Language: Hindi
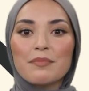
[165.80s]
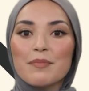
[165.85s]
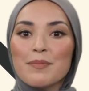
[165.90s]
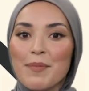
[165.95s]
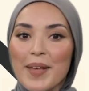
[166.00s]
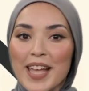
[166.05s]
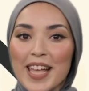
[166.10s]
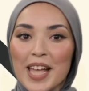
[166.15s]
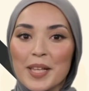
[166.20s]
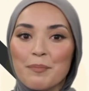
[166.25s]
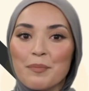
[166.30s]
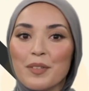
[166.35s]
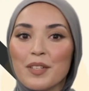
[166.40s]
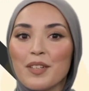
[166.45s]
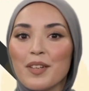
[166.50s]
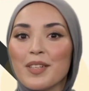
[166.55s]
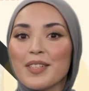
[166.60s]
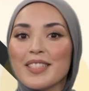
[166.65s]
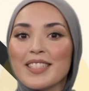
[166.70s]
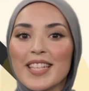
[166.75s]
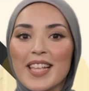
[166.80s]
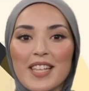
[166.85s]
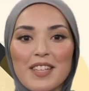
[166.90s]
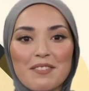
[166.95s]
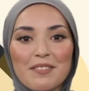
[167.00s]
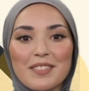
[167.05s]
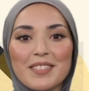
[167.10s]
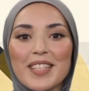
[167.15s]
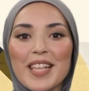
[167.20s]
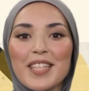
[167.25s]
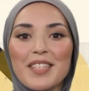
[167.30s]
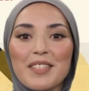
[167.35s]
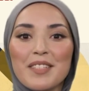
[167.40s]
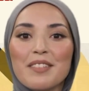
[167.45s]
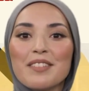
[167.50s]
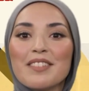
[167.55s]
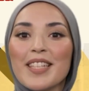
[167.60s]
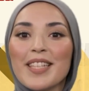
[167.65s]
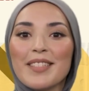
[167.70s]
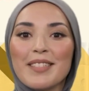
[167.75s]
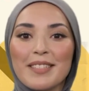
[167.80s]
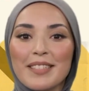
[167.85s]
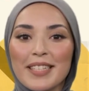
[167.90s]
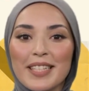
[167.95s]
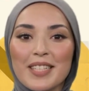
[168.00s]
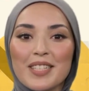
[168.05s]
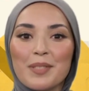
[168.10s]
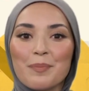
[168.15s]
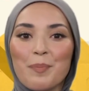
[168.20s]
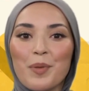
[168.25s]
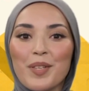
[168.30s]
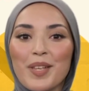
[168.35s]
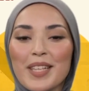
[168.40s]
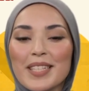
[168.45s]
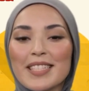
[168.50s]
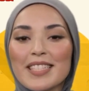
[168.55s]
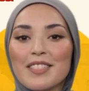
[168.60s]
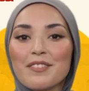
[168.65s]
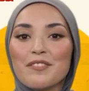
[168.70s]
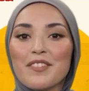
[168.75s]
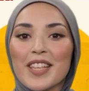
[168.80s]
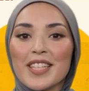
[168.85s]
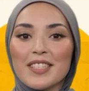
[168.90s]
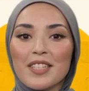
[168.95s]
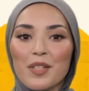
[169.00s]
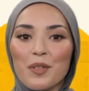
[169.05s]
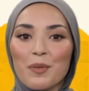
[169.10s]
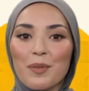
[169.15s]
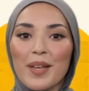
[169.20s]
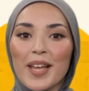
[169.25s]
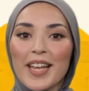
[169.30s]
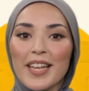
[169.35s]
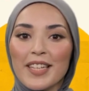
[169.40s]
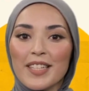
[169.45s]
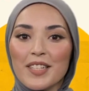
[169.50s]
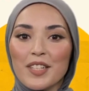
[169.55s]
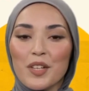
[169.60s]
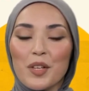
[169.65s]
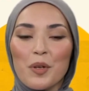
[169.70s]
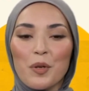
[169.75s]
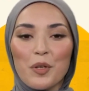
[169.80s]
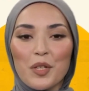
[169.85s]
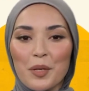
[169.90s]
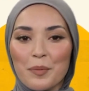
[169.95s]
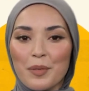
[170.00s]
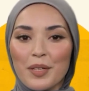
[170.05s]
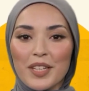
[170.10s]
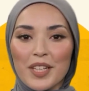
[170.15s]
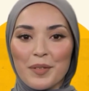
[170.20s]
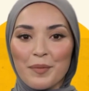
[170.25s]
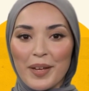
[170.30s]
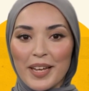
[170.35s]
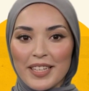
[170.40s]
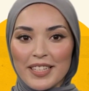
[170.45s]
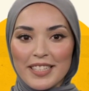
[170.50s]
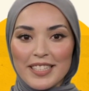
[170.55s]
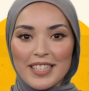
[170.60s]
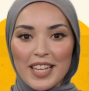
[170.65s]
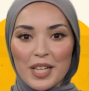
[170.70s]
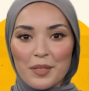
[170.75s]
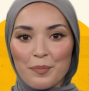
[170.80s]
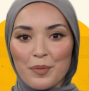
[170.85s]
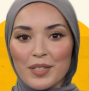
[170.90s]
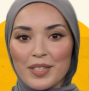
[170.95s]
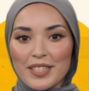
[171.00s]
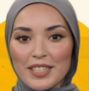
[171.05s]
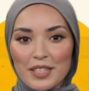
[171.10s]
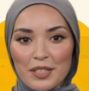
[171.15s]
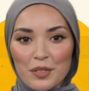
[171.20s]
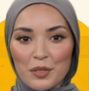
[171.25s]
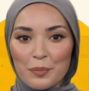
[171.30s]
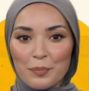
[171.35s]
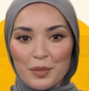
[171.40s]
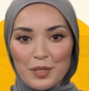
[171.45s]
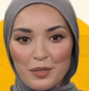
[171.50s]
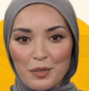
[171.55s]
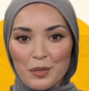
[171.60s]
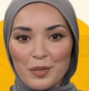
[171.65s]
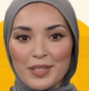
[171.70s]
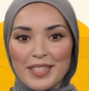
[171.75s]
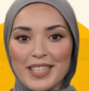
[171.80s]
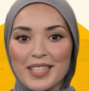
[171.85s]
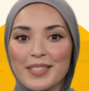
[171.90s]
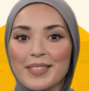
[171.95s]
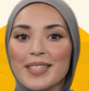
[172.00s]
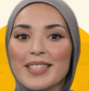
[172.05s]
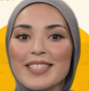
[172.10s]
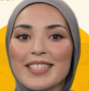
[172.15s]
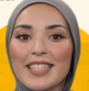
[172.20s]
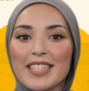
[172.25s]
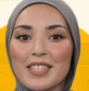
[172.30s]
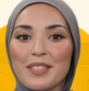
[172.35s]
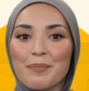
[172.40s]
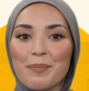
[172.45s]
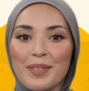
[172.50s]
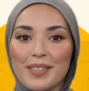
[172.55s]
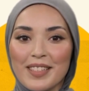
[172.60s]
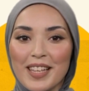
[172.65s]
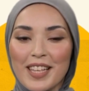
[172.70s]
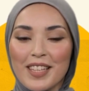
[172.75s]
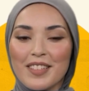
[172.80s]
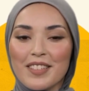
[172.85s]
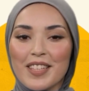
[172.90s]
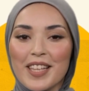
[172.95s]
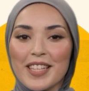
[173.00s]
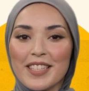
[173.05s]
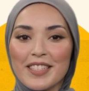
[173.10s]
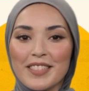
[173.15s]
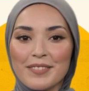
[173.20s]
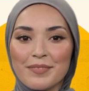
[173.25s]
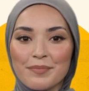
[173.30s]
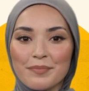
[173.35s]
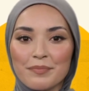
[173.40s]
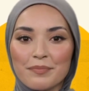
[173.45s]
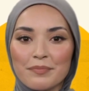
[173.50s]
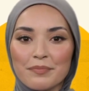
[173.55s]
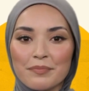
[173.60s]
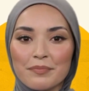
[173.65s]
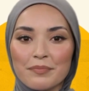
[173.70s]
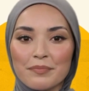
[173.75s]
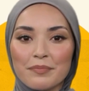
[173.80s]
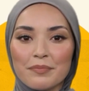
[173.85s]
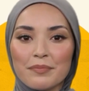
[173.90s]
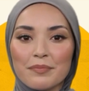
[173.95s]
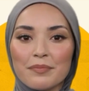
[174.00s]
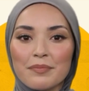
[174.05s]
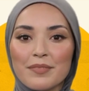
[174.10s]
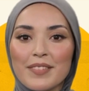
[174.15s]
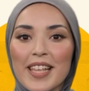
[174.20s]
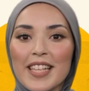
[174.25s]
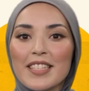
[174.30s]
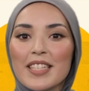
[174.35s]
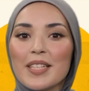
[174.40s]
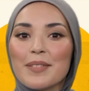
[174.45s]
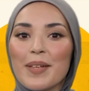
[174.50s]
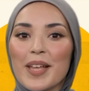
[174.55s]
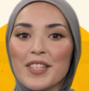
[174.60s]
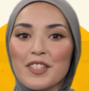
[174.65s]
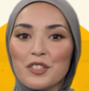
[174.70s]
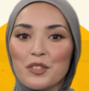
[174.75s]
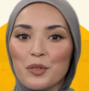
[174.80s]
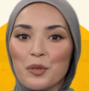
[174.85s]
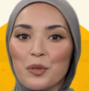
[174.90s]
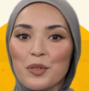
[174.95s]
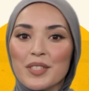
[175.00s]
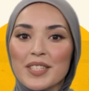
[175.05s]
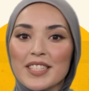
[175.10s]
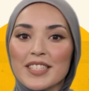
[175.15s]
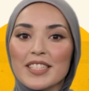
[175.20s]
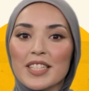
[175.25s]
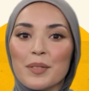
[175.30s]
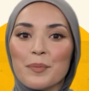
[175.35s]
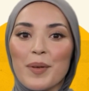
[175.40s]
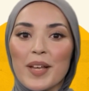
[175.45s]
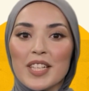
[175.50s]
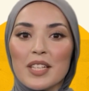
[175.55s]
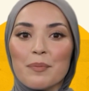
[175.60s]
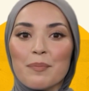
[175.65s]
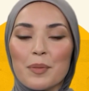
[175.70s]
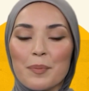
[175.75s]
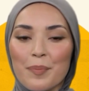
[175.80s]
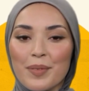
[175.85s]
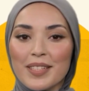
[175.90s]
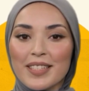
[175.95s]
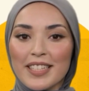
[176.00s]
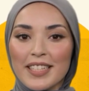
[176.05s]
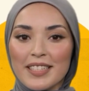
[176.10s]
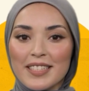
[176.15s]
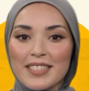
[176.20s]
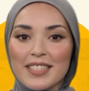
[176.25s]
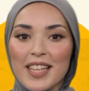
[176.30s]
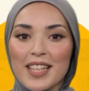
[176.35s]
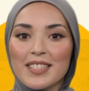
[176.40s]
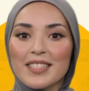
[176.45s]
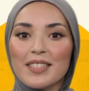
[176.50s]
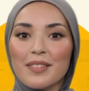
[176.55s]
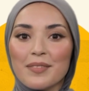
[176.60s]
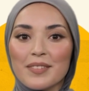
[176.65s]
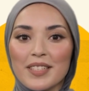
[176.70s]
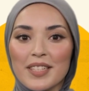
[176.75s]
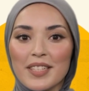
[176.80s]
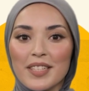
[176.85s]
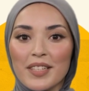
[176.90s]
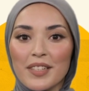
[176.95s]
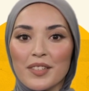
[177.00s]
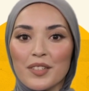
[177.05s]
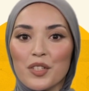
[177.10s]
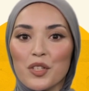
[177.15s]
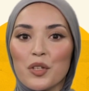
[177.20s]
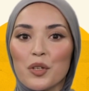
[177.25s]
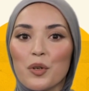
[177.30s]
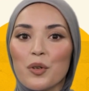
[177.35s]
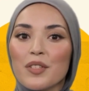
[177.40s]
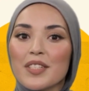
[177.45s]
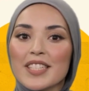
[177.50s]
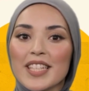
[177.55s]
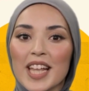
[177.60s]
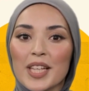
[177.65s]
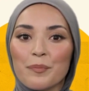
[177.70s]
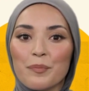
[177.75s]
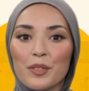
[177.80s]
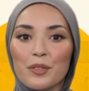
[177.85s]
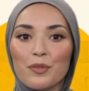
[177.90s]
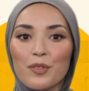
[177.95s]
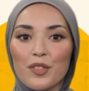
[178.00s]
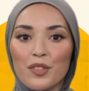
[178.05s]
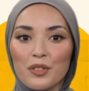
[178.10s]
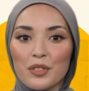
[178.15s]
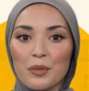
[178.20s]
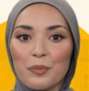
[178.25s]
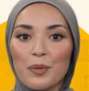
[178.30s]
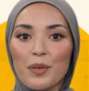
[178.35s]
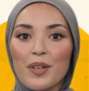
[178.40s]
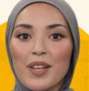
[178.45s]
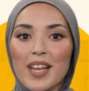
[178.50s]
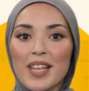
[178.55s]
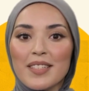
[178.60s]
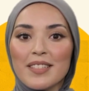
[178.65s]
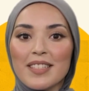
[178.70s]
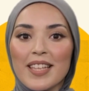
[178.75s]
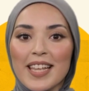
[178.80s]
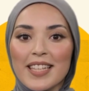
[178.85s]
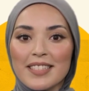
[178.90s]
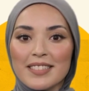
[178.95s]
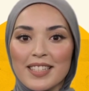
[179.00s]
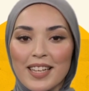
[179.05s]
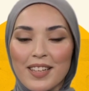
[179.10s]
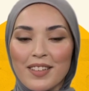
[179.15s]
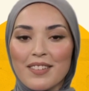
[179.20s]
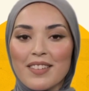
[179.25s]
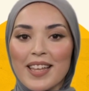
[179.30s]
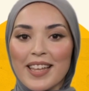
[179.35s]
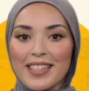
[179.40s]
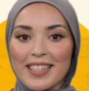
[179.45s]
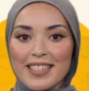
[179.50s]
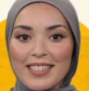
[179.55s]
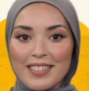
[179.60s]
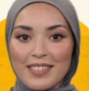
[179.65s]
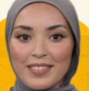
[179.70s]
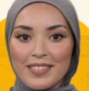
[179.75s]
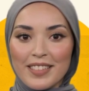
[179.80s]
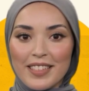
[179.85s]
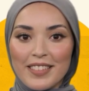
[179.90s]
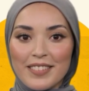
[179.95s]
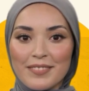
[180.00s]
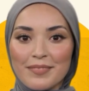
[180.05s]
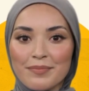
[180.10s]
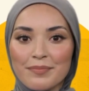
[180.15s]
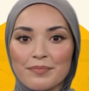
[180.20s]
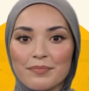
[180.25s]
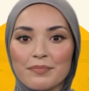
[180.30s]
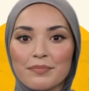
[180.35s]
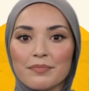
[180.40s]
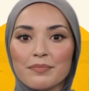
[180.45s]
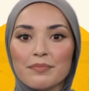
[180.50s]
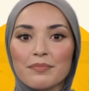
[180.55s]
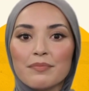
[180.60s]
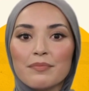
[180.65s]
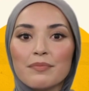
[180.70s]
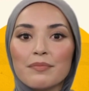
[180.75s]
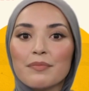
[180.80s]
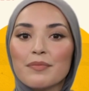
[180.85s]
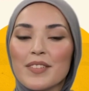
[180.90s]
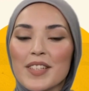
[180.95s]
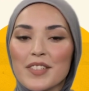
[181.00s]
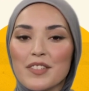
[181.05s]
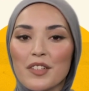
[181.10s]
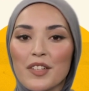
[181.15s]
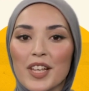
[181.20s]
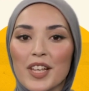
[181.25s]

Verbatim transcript: मैं आपकी हौसला अफजाई करता हूं कि इस मौका से फ़ायदा उठाएं और अभी हमारे साइबर सिक्योरिटी कोर्सेज में से एक में दाखिला लें आप हमारे कोर्सेज के बारे में मज़ीद जान सकते हैं और साइबर पश्तों पर ऑनलाइन दाखिला ले सकते हैं अगर